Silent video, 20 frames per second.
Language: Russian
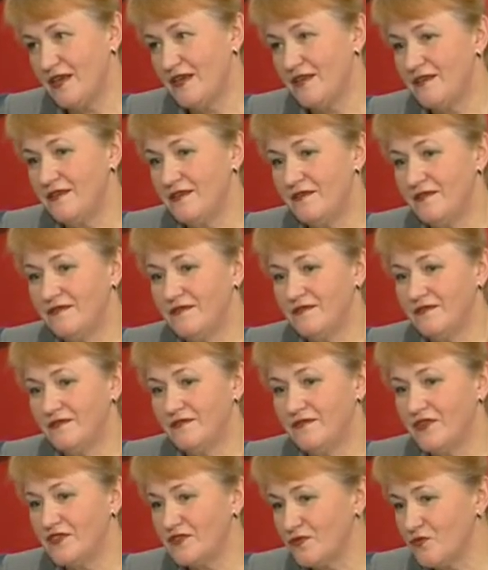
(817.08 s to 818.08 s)
и
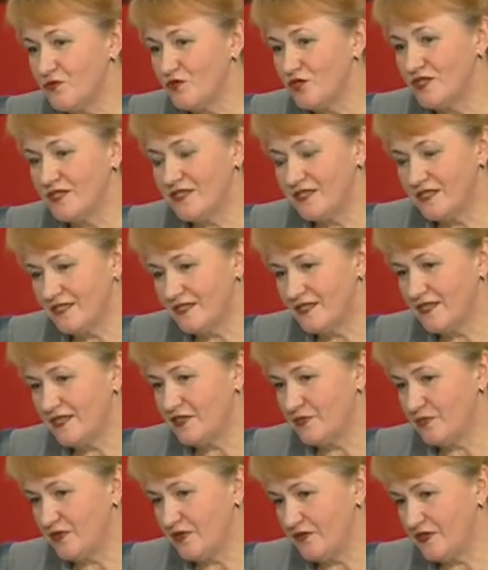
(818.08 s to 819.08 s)
э, возможности
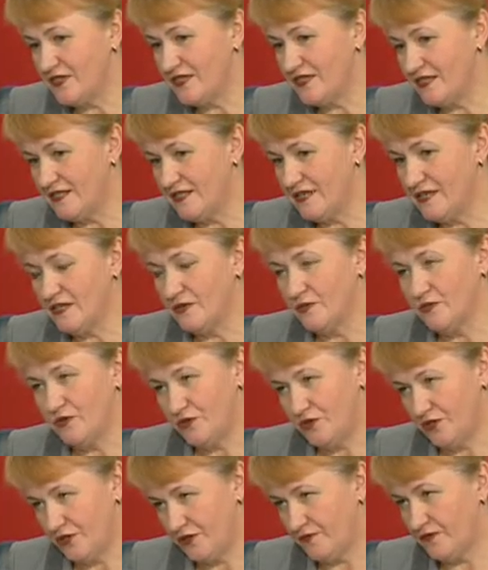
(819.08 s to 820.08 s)
стать профессионалом
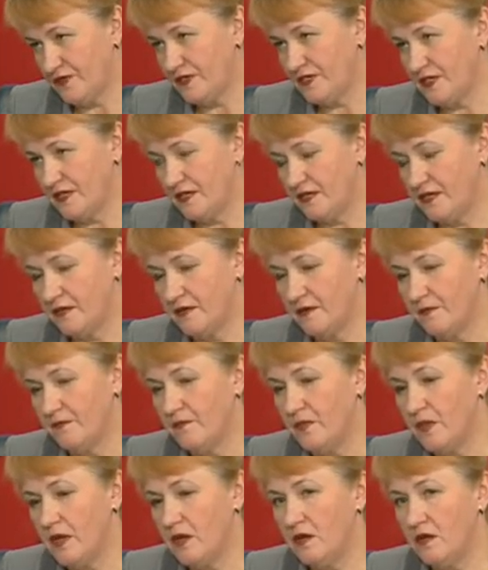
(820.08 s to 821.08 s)
очень высоки.
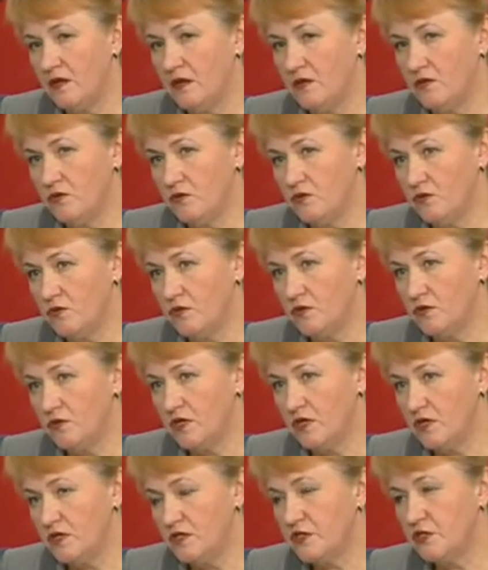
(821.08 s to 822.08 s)
Но
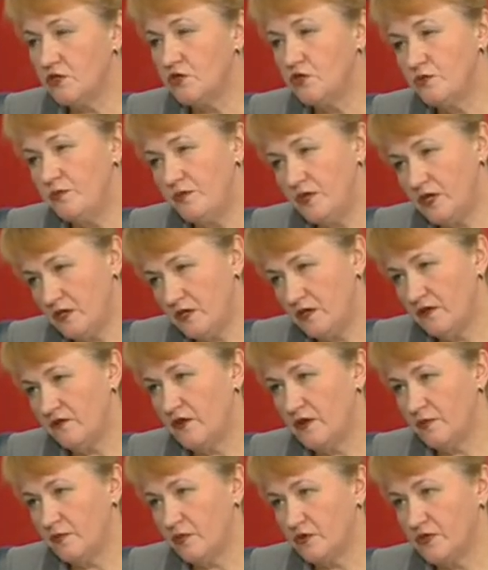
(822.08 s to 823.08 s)
есть глубинный
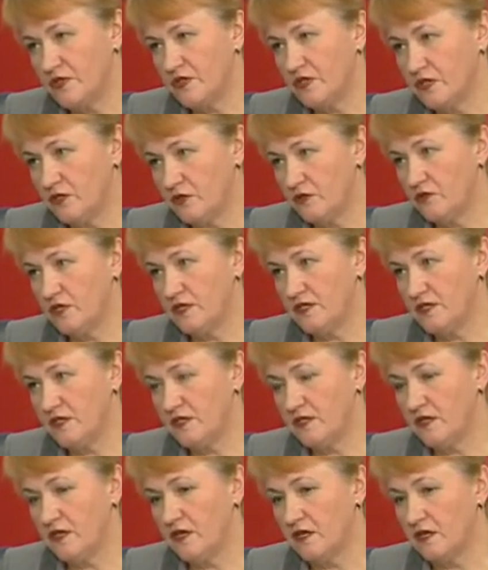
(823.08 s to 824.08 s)
вопрос, который
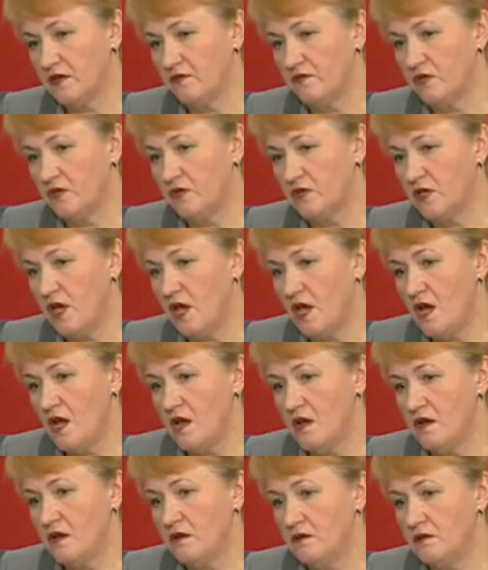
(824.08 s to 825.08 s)
затрагивает
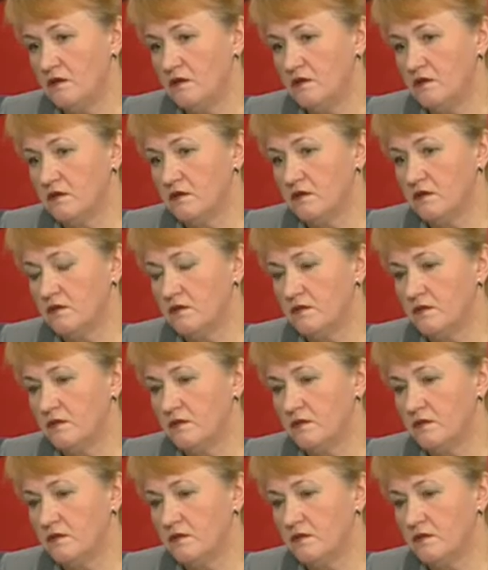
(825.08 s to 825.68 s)
э,